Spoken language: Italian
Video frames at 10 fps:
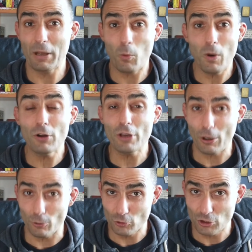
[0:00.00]
per quello
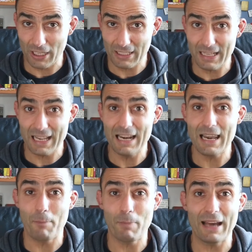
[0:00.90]
che concerne
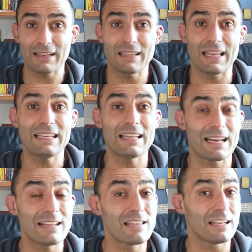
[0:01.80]
la parte
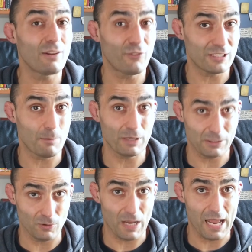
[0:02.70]
inerente alla difesa
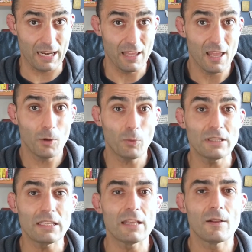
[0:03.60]
personale,
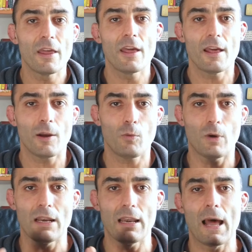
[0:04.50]
quindi
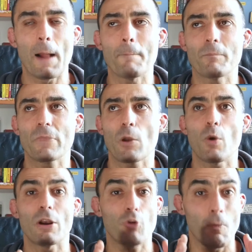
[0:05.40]
quel, ehm,
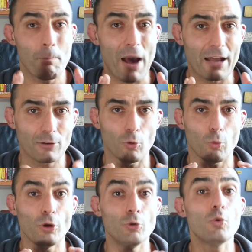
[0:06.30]
quel
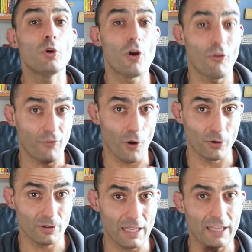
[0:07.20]
comparto, quel nucleo
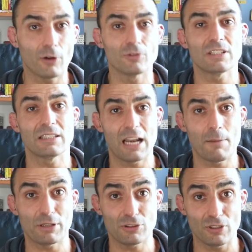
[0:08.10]
forte che consente
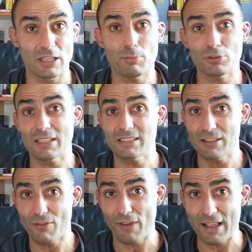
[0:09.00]
alla persona di
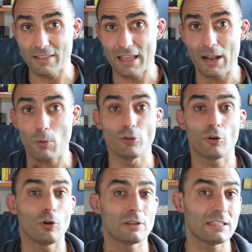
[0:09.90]
potersi difendere
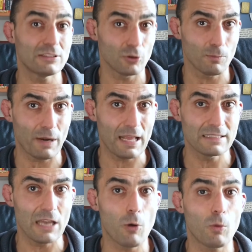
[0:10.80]
quando colta di
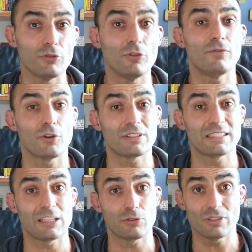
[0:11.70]
sorpresa o quando in
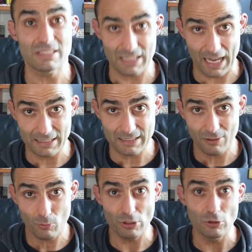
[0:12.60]
forte stato di
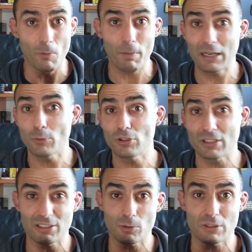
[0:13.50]
stress, quindi non parliamo di
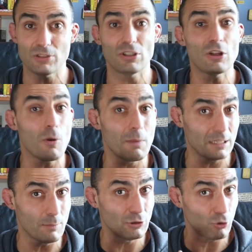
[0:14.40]
una situazione di
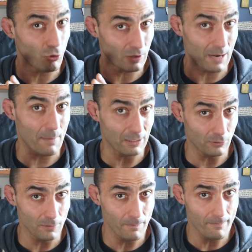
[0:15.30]
combattimento
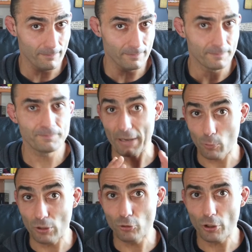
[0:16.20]
conclamato,
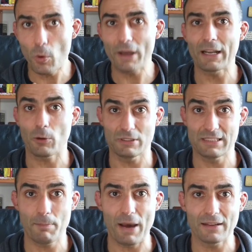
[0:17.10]
per quanto riguarda
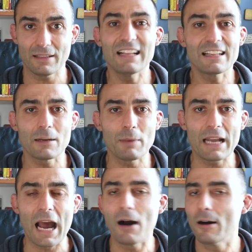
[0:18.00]
questa parte, il
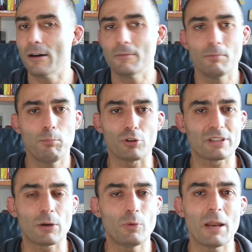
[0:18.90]
Kramaga
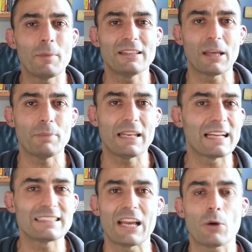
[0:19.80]
può tranquillamente
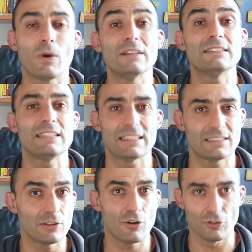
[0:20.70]
abbinarsi a
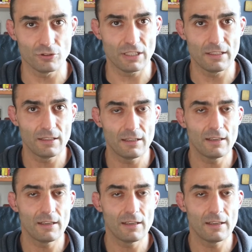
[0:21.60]
qualsiasi cosa.